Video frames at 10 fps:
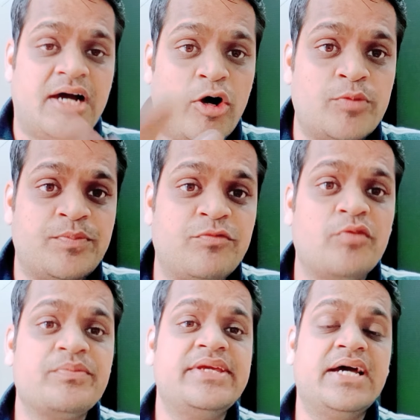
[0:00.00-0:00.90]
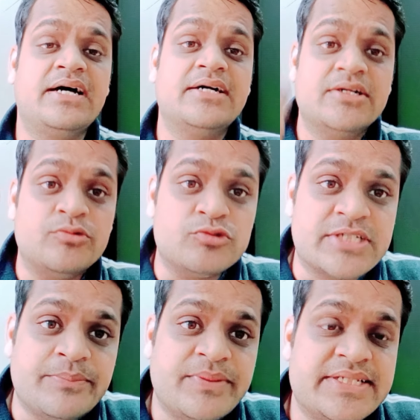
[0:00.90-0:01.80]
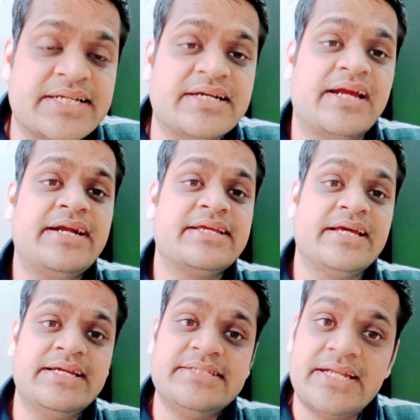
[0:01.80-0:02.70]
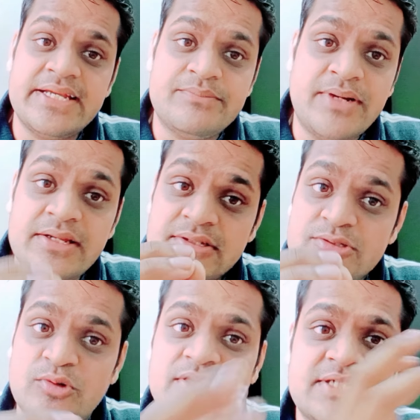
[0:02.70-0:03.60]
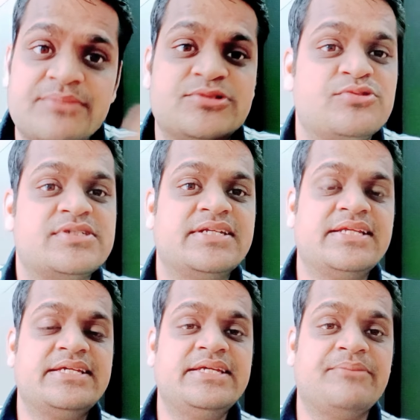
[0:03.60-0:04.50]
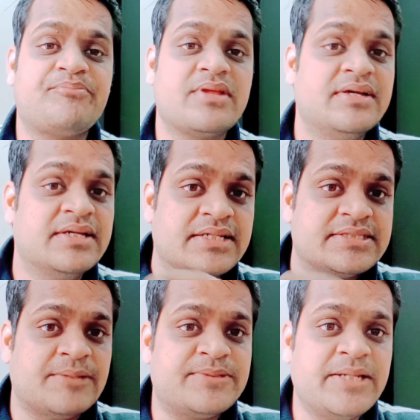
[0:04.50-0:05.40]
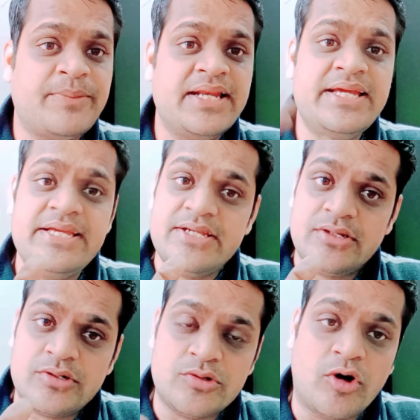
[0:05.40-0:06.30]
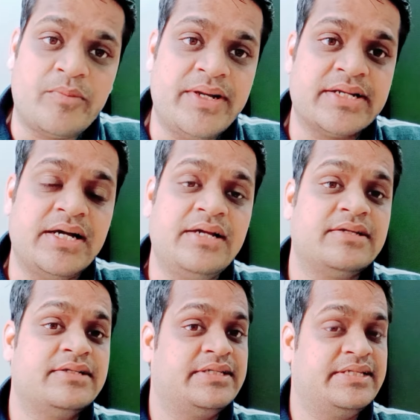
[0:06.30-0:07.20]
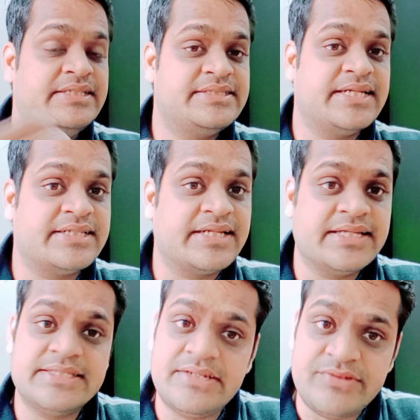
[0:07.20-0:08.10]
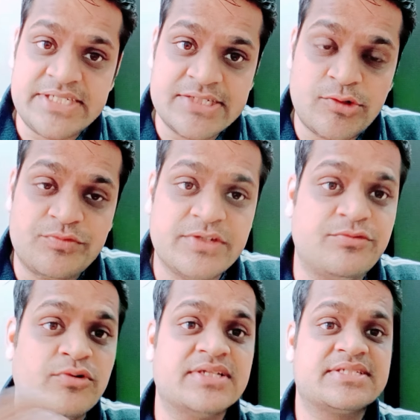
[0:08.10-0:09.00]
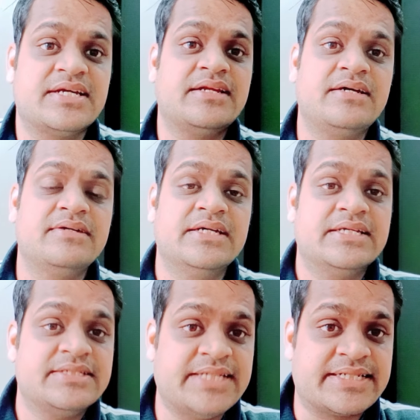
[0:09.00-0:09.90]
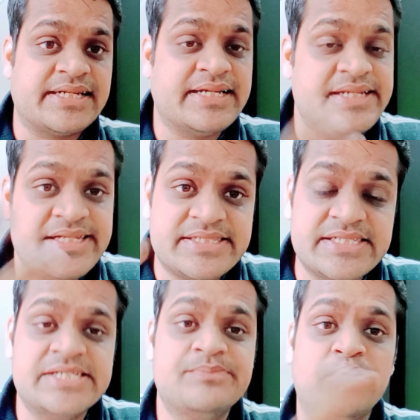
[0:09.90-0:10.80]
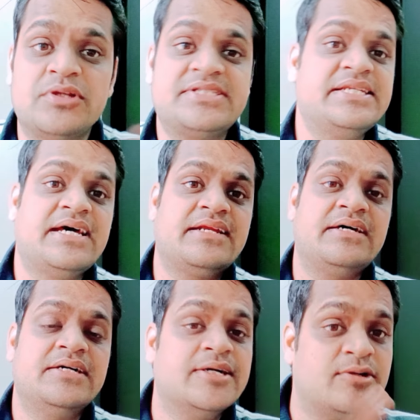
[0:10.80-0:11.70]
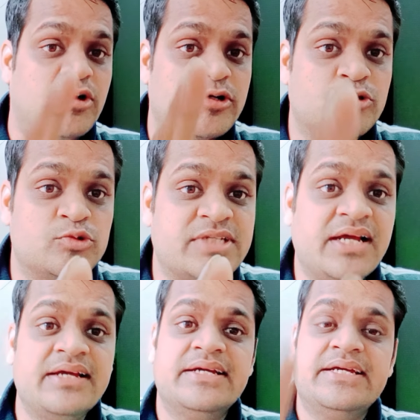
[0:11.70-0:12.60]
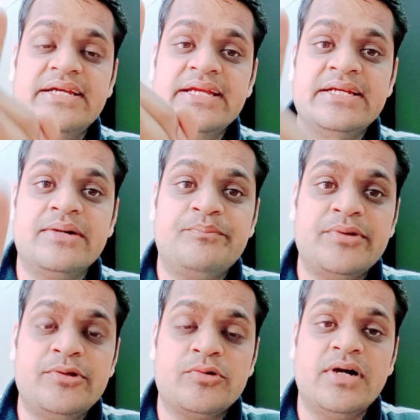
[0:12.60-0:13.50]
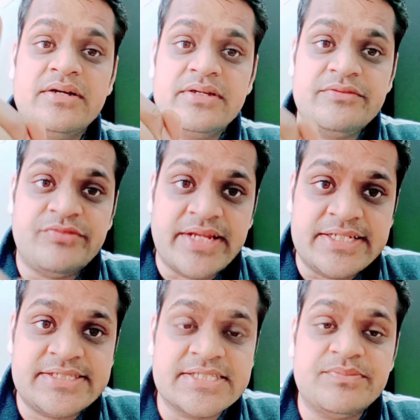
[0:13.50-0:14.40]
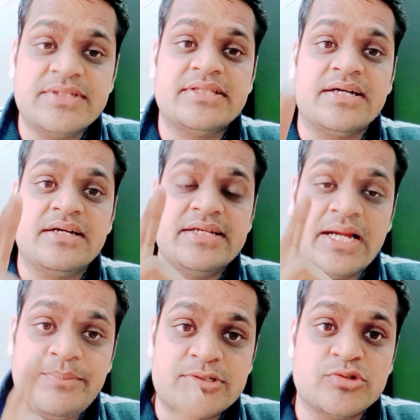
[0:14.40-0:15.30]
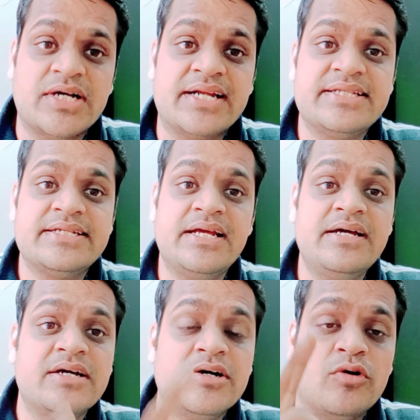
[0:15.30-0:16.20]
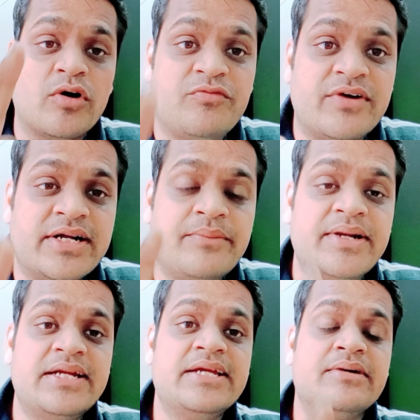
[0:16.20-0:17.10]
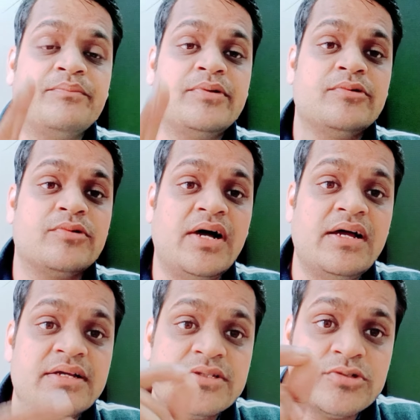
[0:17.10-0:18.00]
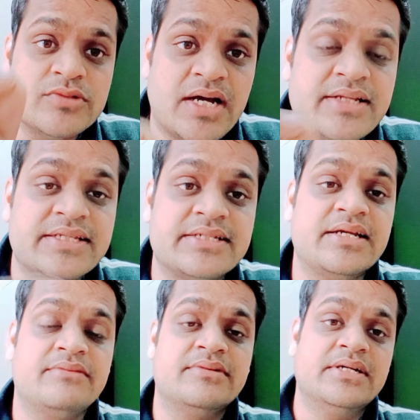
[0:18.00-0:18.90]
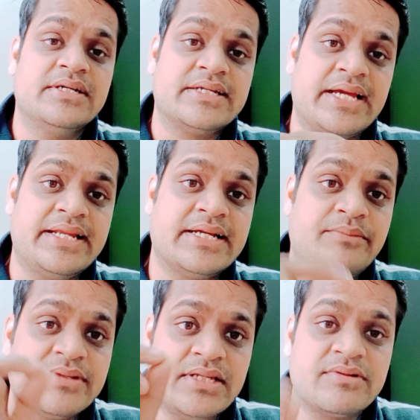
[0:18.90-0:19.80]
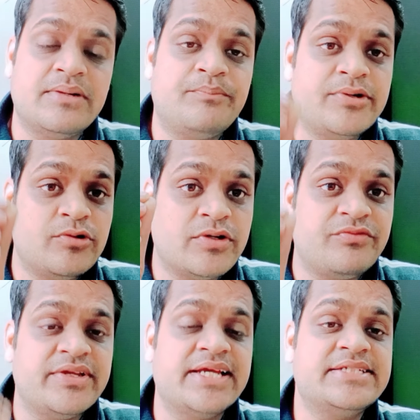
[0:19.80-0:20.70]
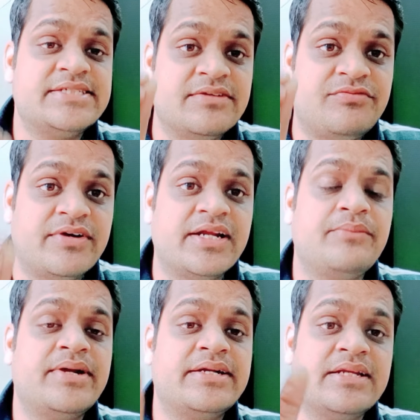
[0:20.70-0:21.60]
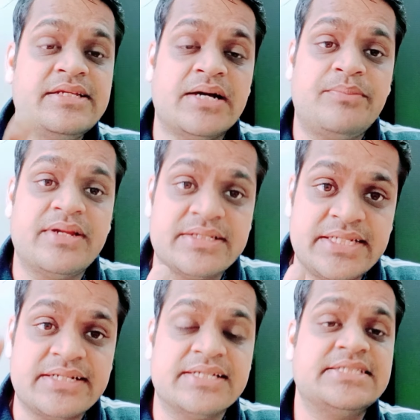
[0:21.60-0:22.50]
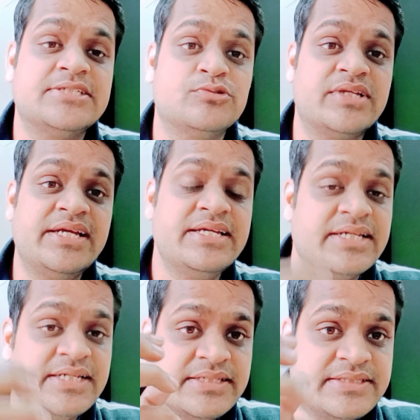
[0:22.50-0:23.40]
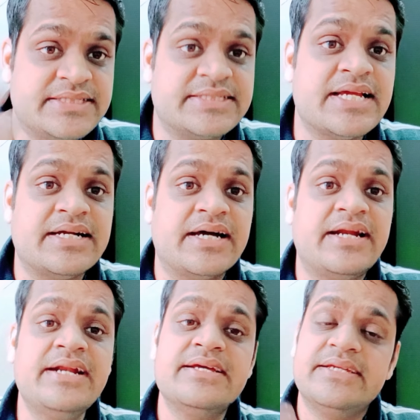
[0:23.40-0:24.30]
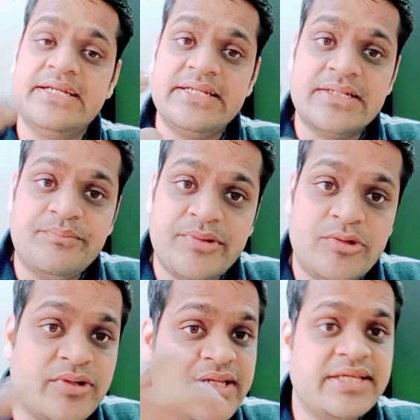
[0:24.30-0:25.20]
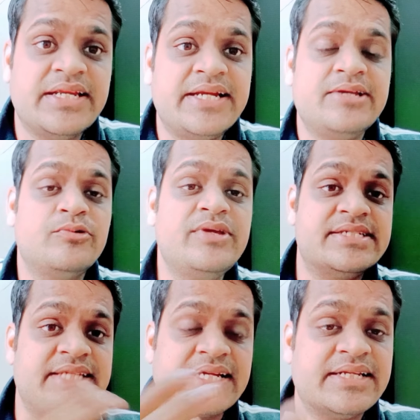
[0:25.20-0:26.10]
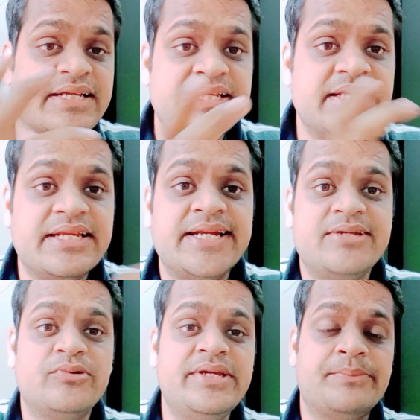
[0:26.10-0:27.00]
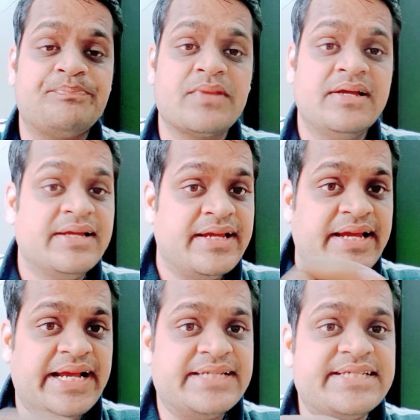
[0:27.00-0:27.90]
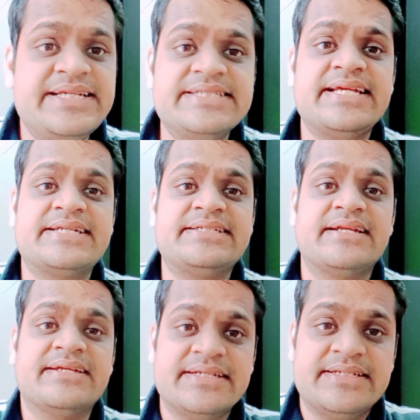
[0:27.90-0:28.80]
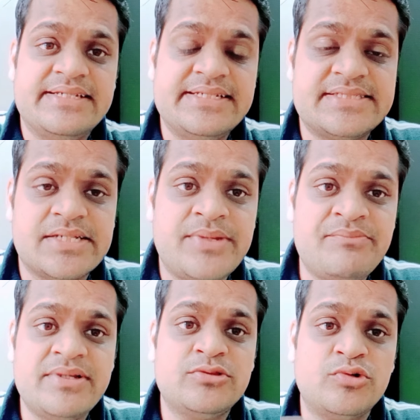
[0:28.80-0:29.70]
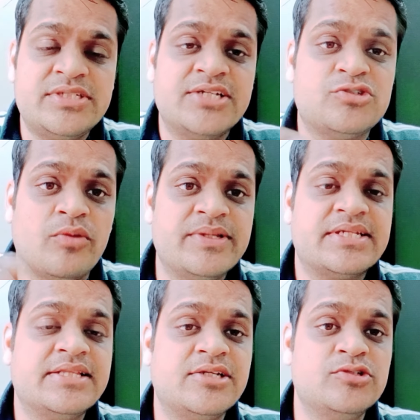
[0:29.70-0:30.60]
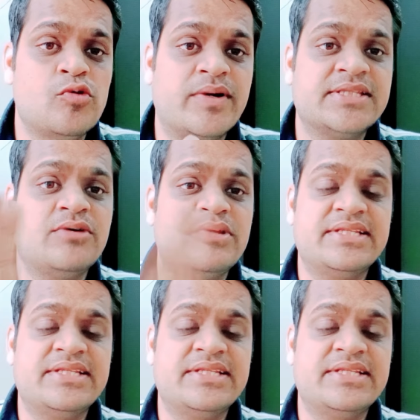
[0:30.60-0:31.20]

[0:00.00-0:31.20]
आउट परफॉर्म किया उसके पीछे कारण क्या है जरा एक बार थोड़ा सा आप सोच कर देखिए सबसे पहले गवर्नमेंट का इन सेक्टर के अंदर विशेष रूप से फोकस करना सेक्टर के लिए अच्छी अच्छी पॉलिसी लाना और दूसरा इन कंपनियों का फिनेंशियल्स में यहाँ पर सुधार दिखना और फंडामेंटली कंपनियों का सुधार दिखना कहने का मतलब कंपनियों के फिनेंशियल फंडामेंटल यहाँ पर अच्छे खासे सुधरे जिसके कारण इन कंपनियों की री रेटिंग हुई इस सेक्टर की री रेटिंग हुई ऐसा ही सेक्टर इस समय में 2024 के अंदर जो उभरता हुआ